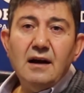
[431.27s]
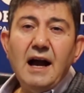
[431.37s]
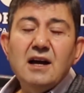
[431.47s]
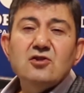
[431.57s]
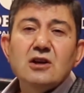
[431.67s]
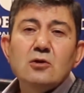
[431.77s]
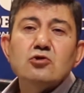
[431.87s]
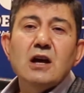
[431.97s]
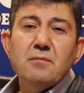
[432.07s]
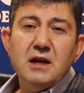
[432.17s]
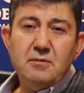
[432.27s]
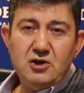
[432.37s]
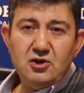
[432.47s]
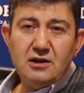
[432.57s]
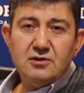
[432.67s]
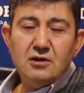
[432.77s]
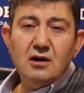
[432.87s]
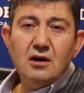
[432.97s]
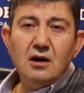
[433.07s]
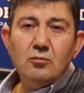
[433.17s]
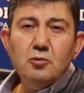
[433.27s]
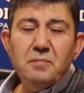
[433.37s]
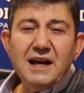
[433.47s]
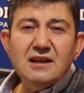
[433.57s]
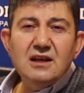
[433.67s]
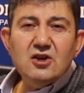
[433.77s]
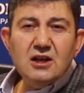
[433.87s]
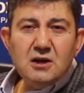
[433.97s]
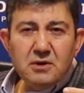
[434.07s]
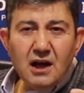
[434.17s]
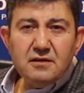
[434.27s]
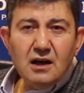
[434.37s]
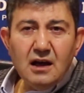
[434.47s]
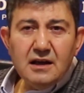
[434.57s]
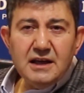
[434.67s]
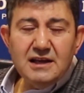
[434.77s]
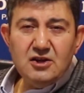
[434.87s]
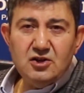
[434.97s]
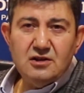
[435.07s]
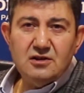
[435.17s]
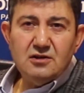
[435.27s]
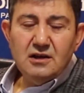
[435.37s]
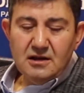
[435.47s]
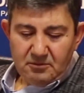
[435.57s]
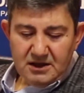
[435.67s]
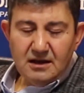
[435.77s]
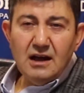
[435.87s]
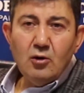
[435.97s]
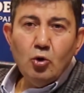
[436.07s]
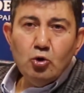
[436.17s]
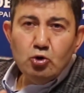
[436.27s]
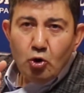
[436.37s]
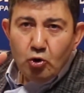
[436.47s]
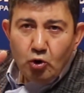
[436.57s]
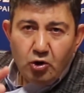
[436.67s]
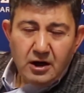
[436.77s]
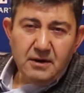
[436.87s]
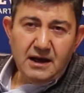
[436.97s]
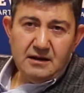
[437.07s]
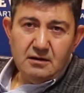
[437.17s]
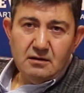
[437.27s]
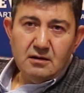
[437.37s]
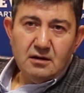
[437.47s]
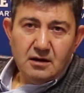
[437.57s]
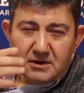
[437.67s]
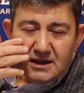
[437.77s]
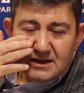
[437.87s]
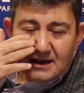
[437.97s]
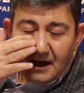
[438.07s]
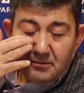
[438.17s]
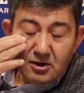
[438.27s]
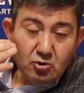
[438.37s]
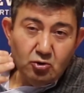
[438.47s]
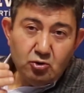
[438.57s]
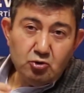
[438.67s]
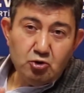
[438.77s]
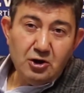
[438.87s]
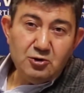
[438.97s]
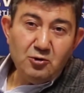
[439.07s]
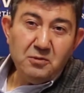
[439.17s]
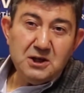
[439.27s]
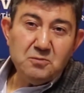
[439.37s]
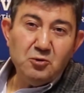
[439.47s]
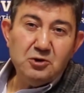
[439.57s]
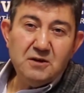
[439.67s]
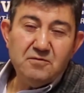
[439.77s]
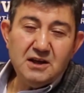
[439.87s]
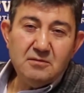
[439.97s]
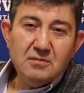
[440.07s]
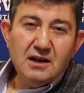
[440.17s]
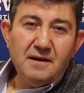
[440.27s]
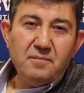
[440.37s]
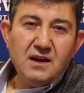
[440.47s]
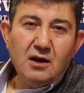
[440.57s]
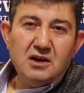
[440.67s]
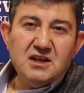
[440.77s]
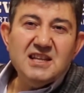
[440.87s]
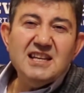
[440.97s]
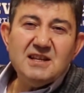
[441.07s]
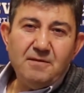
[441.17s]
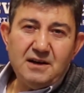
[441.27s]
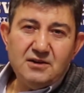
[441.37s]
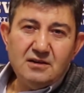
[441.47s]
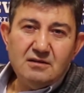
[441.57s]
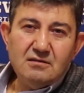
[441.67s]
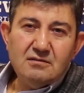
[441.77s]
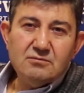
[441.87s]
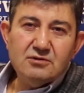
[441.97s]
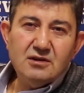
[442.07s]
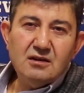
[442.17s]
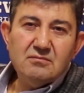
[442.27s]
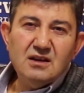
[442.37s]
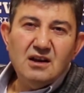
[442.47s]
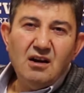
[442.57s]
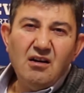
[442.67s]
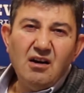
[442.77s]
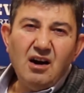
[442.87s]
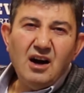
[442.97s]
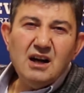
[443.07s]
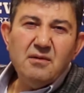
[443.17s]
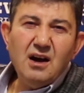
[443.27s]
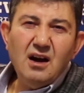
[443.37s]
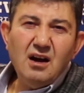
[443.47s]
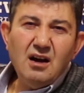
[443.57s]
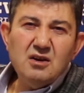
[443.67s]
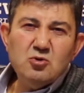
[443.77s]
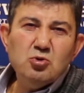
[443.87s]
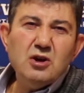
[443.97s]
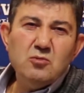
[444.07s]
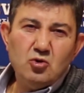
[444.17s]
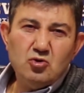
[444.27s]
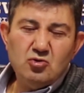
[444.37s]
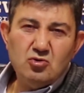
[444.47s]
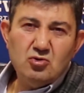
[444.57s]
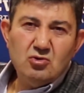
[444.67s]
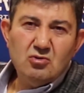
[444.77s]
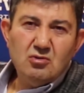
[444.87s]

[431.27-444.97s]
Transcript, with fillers: her şey düzelmeye başlar. Bu bekleyişleri bir anda iyileştirir. Mesela önünü göremeyen, mesela siz araba sürüyorsunuz. Şöyle çok basit bir örnek vereyim. Sis var Hüsnü Araba süremiyorsunuz.